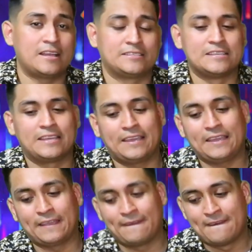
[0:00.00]
Así
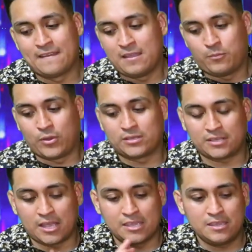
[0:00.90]
que
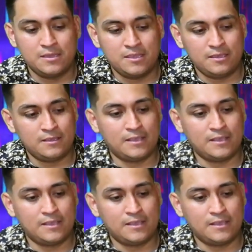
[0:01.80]
pues ahí